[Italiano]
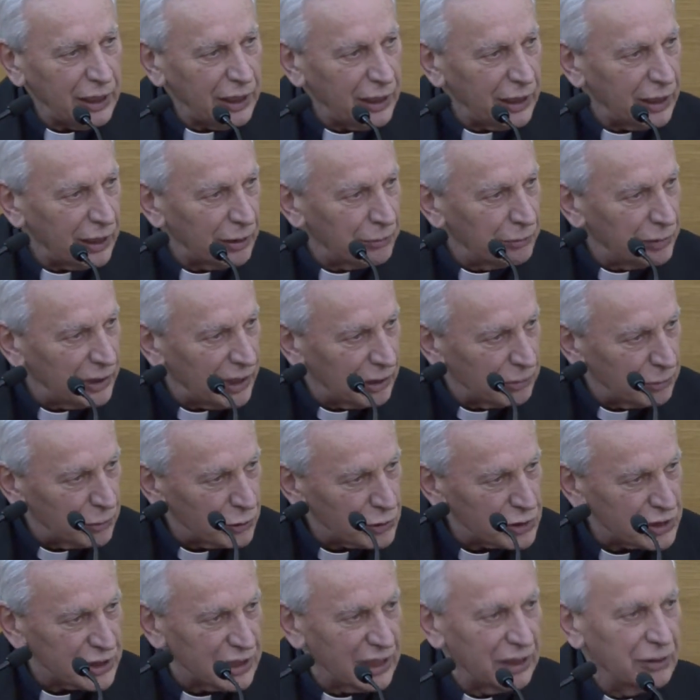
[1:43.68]
e
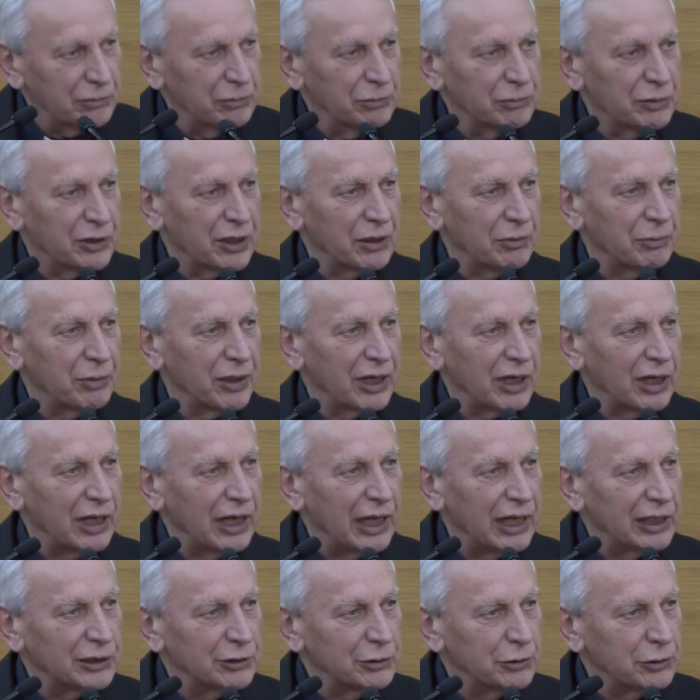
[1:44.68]
abbiamo sempre
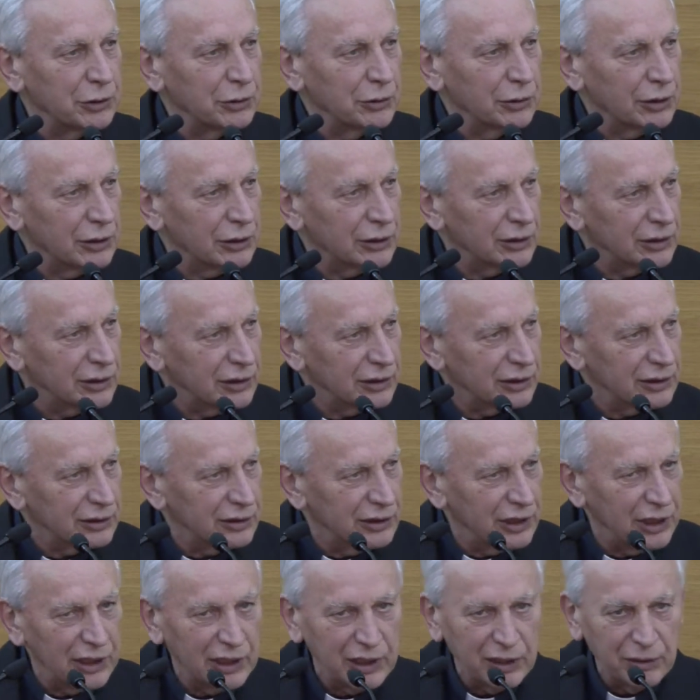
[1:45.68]

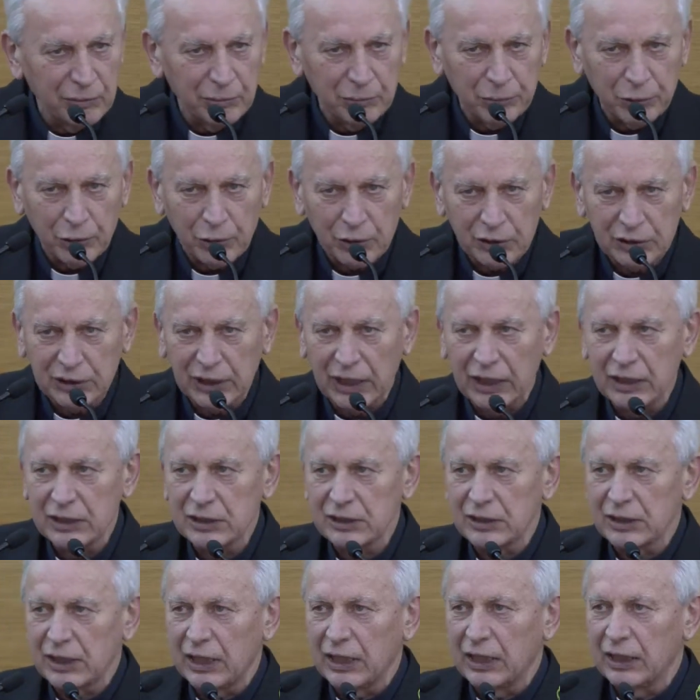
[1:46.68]
parlato
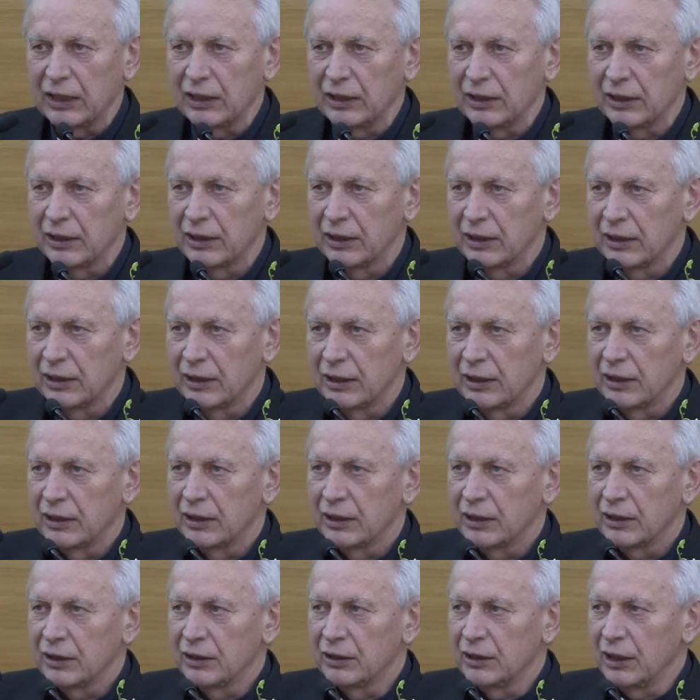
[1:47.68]
dell'importanza
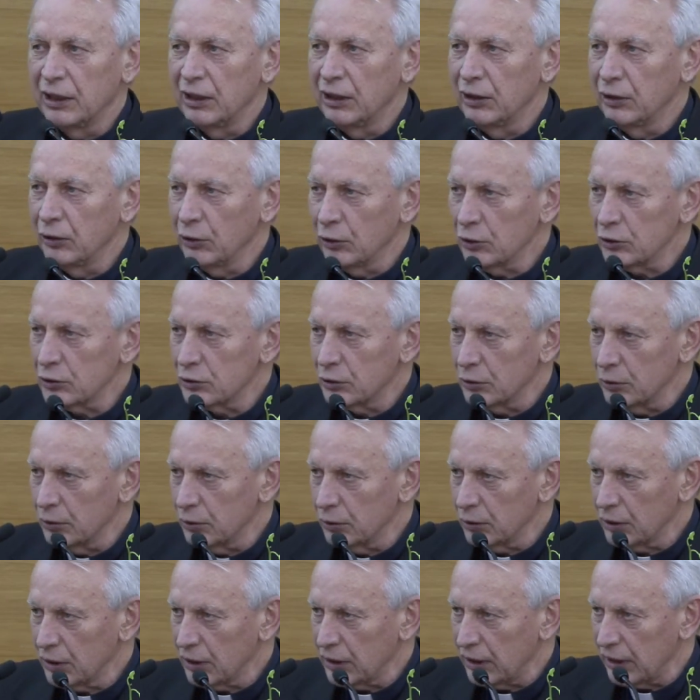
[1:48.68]
del
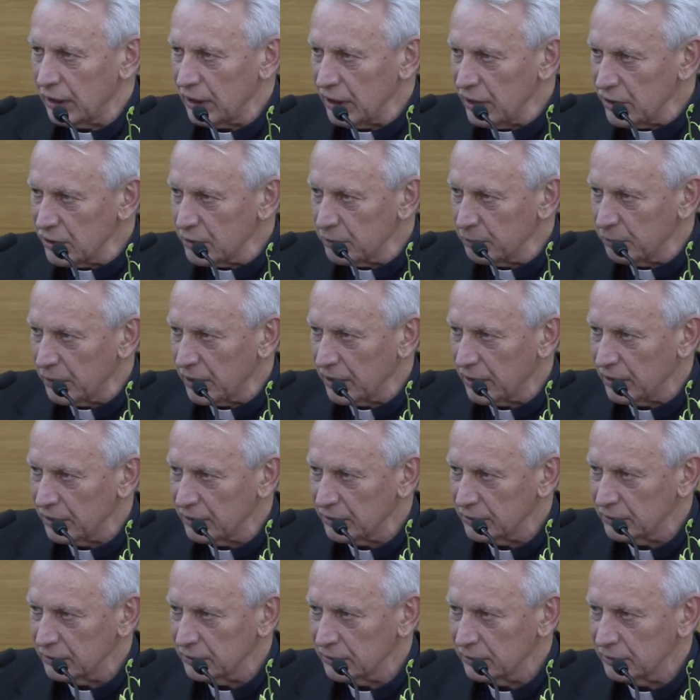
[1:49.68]
nostro
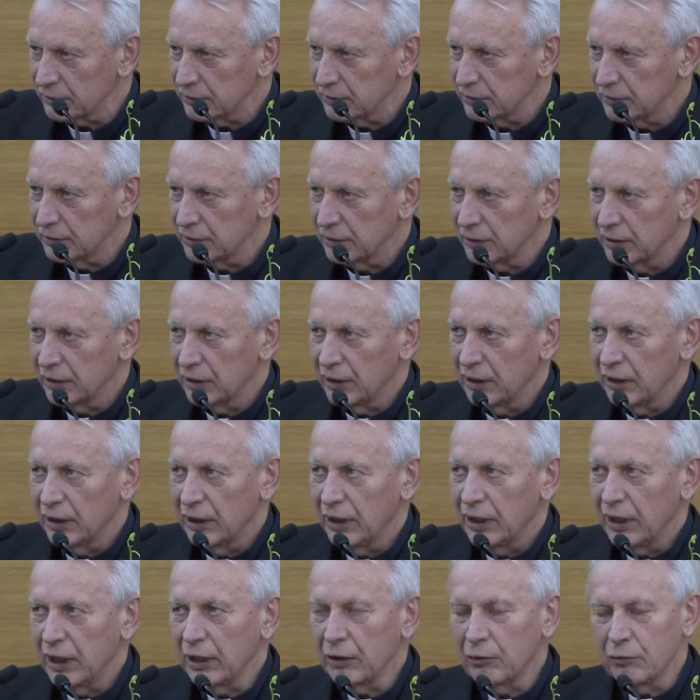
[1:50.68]
carisma
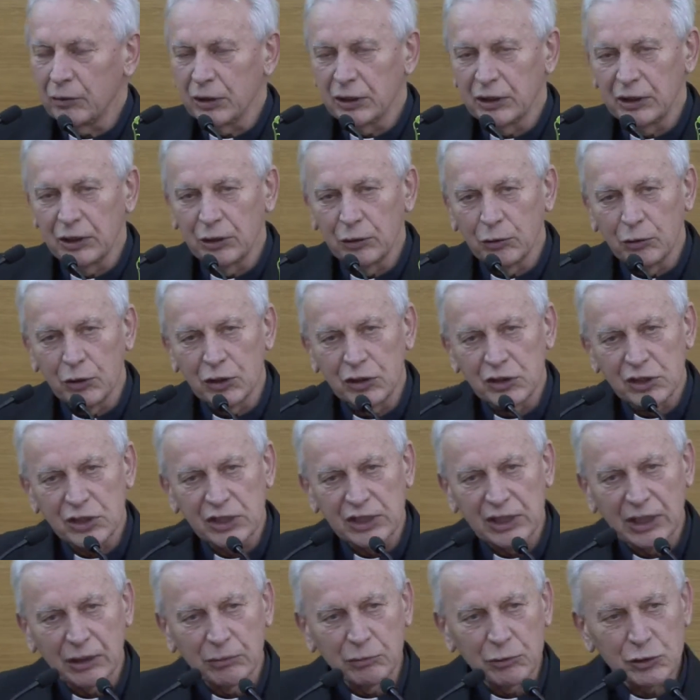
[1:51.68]
e quindi
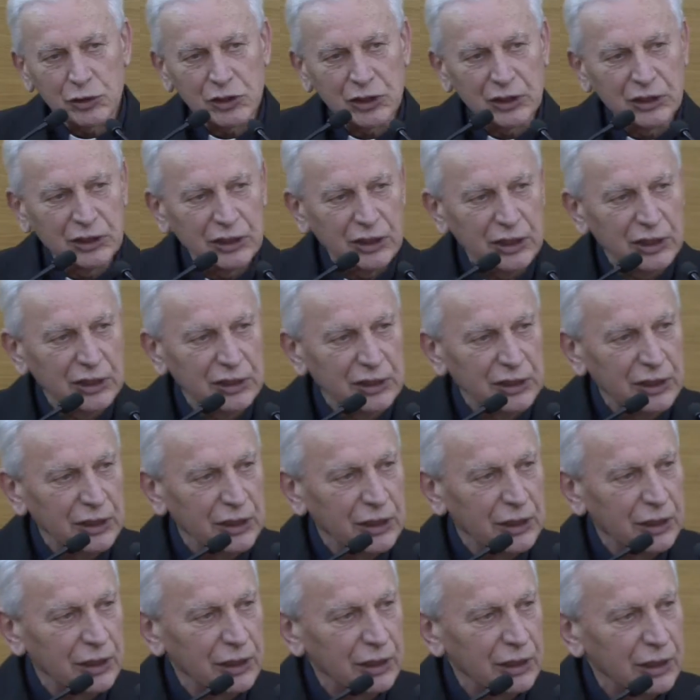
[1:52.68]
noi ci siamo
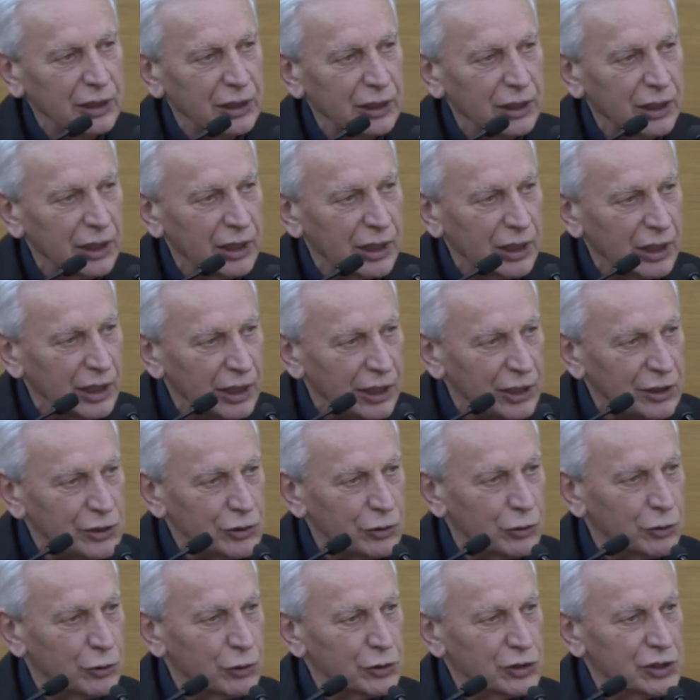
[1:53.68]
sentiti
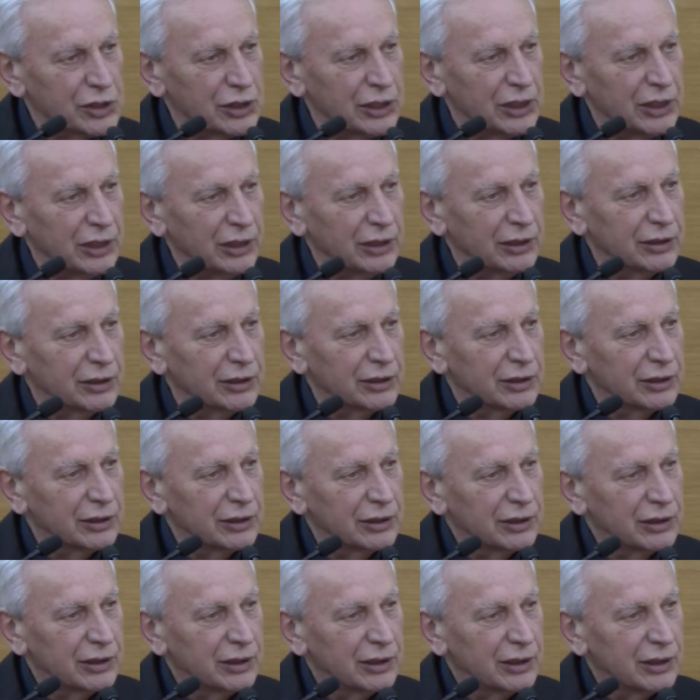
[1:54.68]
religiosi